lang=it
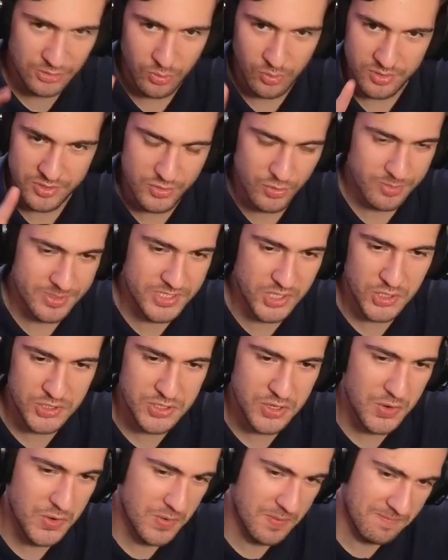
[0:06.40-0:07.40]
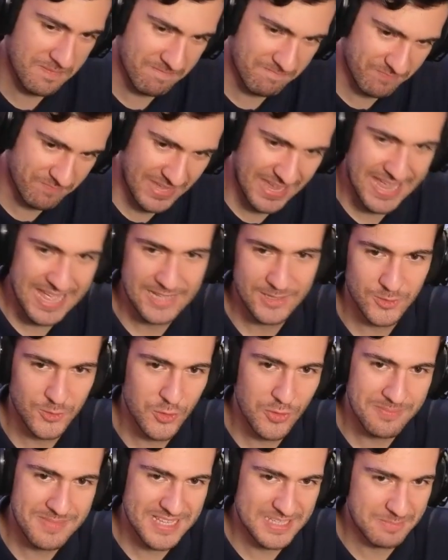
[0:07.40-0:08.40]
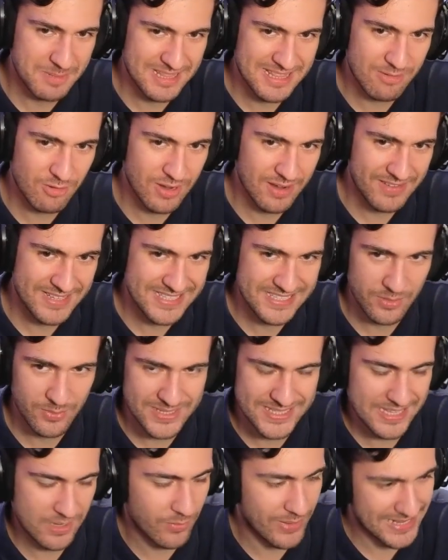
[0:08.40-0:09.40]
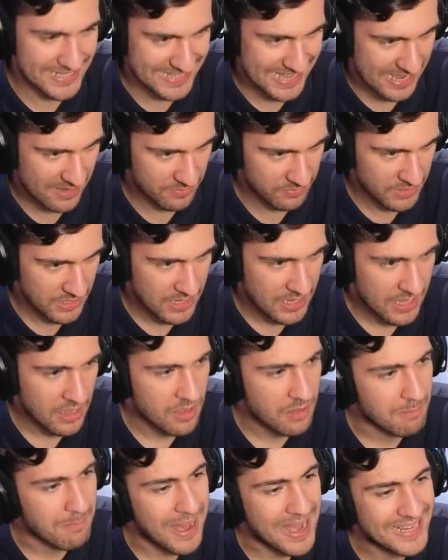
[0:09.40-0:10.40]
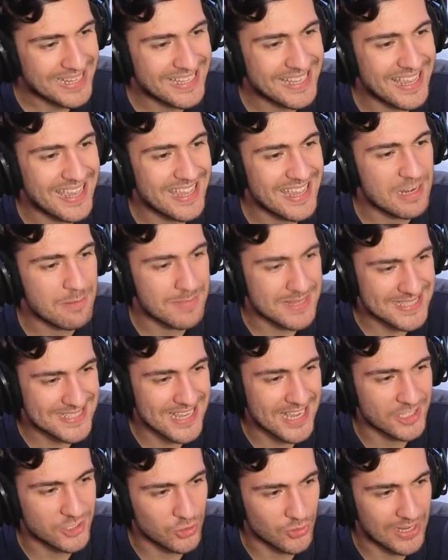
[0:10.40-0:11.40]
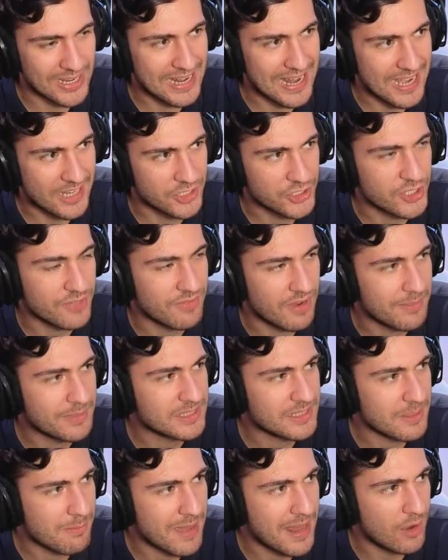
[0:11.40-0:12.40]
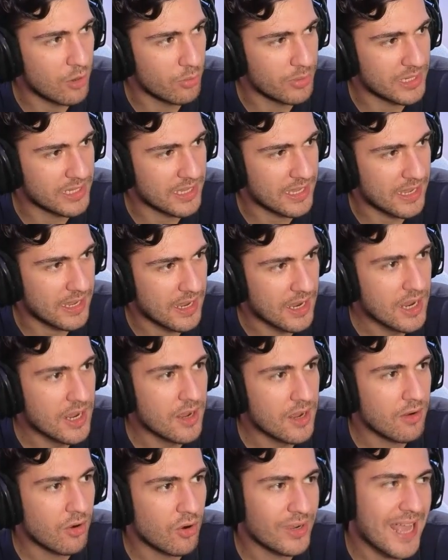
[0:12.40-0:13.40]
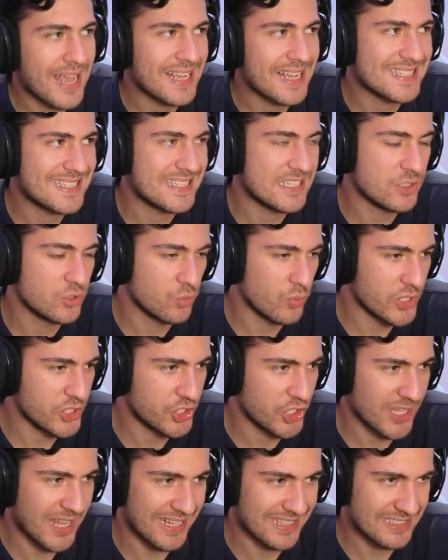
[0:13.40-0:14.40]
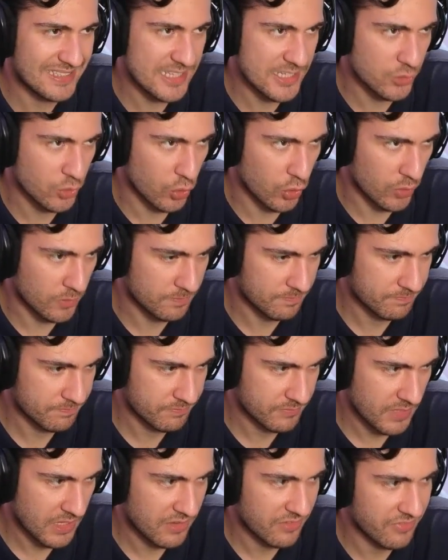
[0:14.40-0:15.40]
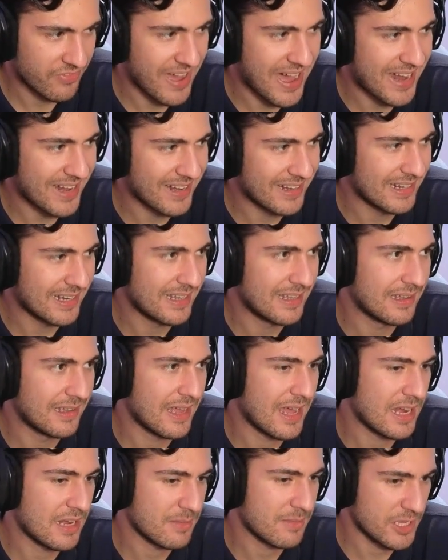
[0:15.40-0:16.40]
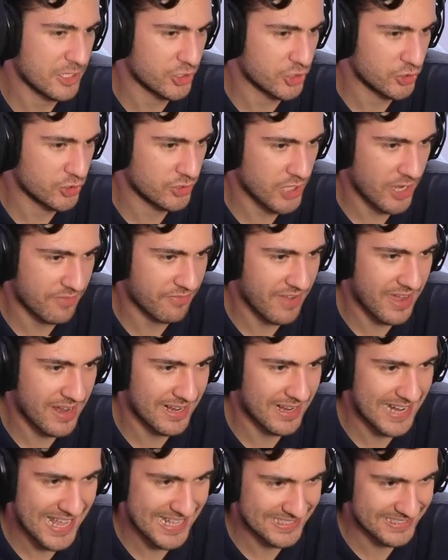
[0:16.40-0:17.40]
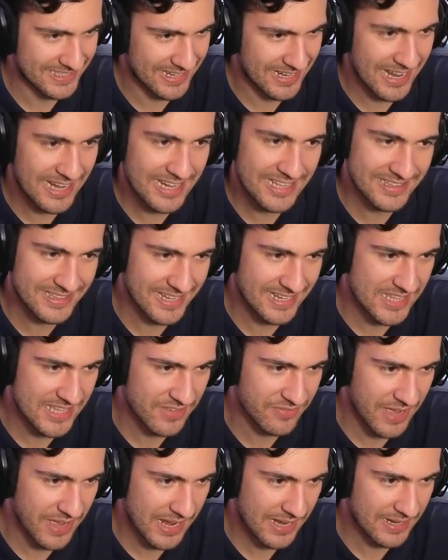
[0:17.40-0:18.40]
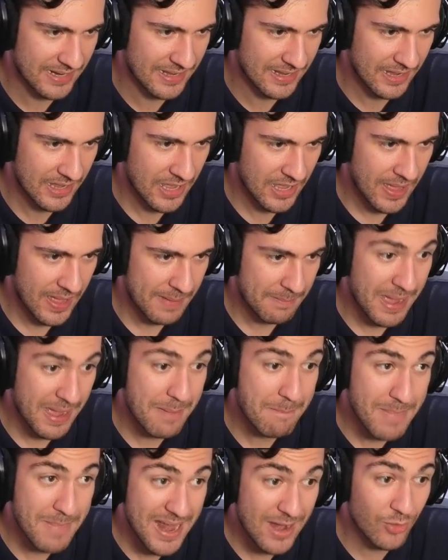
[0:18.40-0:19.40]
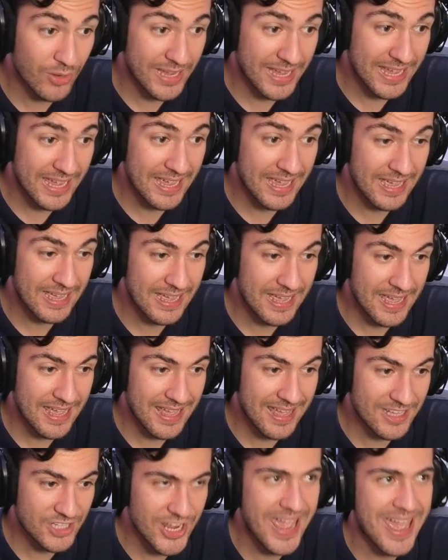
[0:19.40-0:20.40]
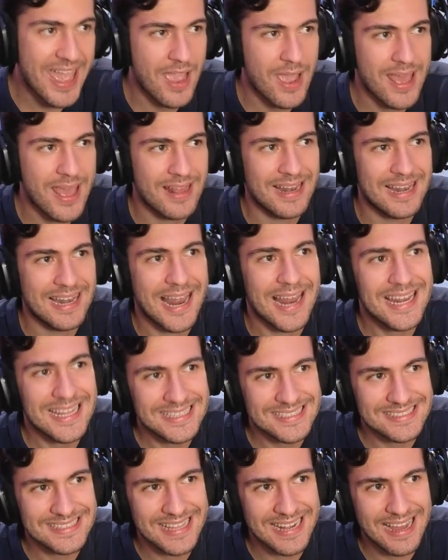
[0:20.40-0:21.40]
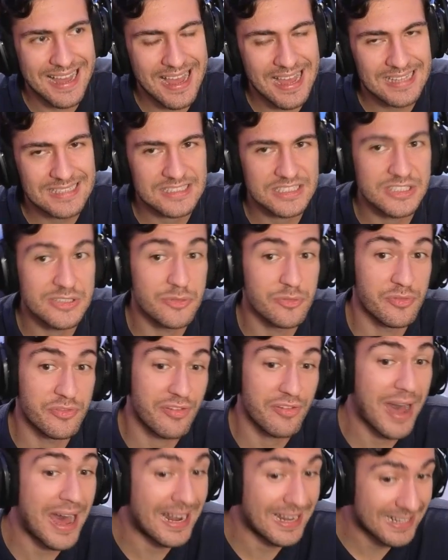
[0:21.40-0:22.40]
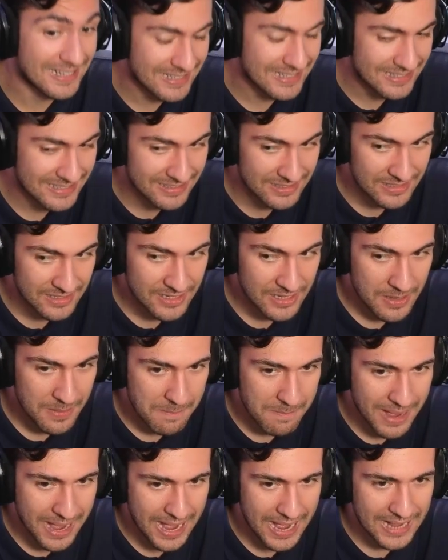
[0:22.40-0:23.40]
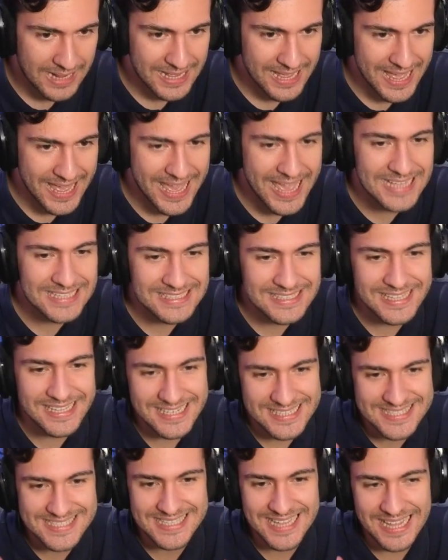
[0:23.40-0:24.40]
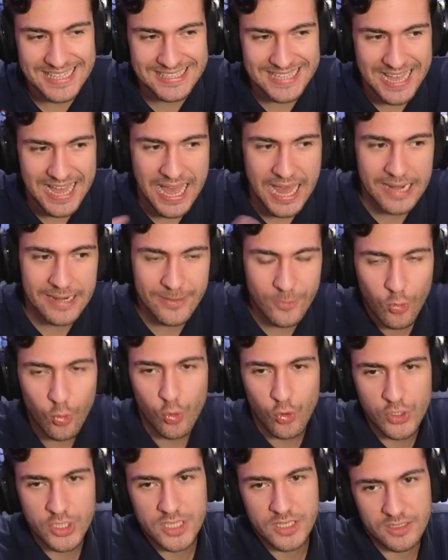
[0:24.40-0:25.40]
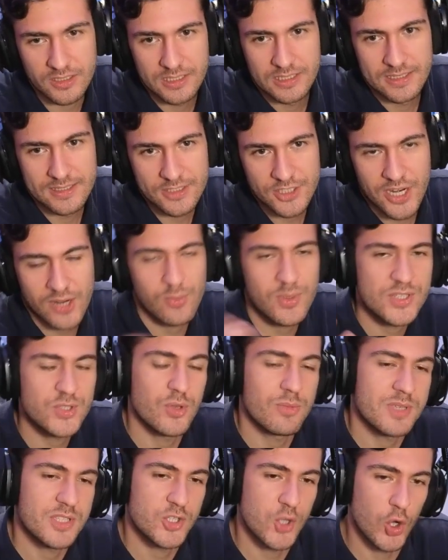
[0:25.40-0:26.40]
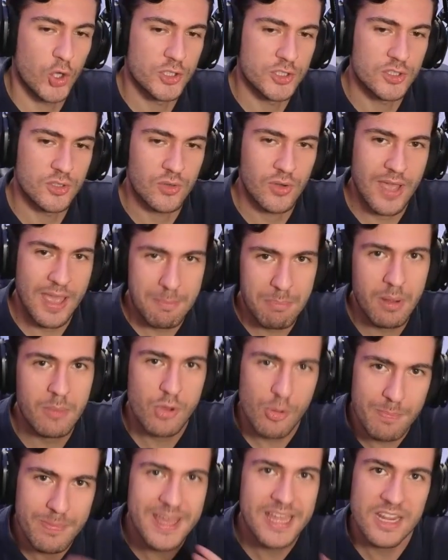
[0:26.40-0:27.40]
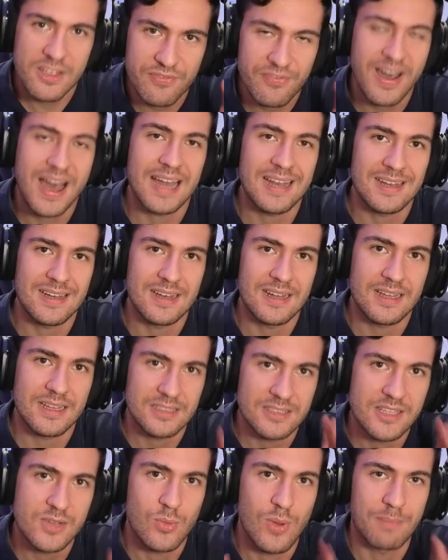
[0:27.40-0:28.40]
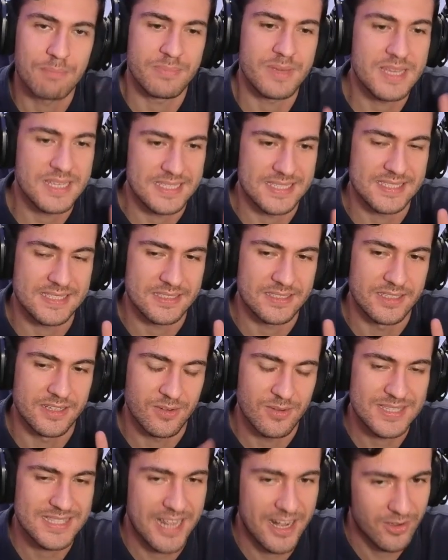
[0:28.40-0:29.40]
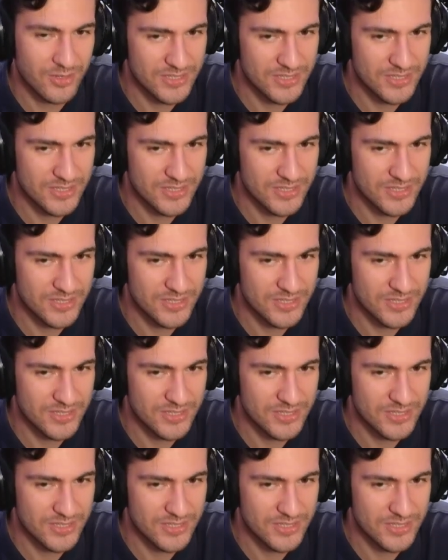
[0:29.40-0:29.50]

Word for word: questo episodio non mi aspettavo che avesse questa qualità, ma anche il messaggio che lancia è veramente bello perché, ok che si intuisce dal titolo, fan animation, cioè fan letter, la lettera dei fan, ma è bello che... Cioè, è la lettera di un fan, ma è indirizzata a noi. Cioè, questo episodio è proprio per i fan di One Piece. Questa è la cosa